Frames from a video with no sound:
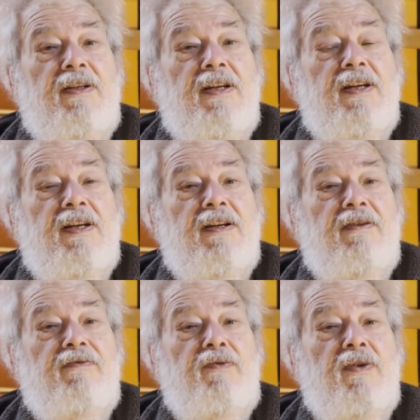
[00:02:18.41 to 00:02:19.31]
die er
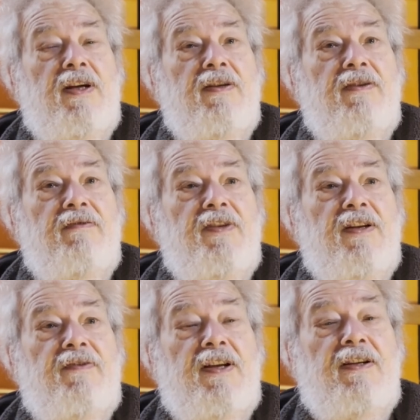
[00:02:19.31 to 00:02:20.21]
für eine
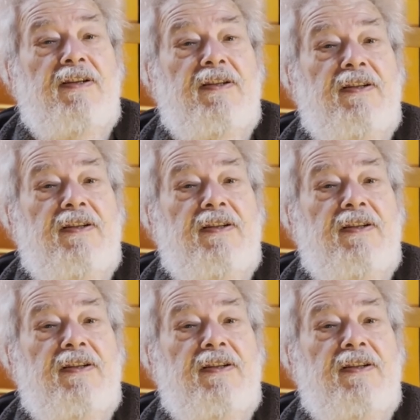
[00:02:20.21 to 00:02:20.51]
Wiederwahl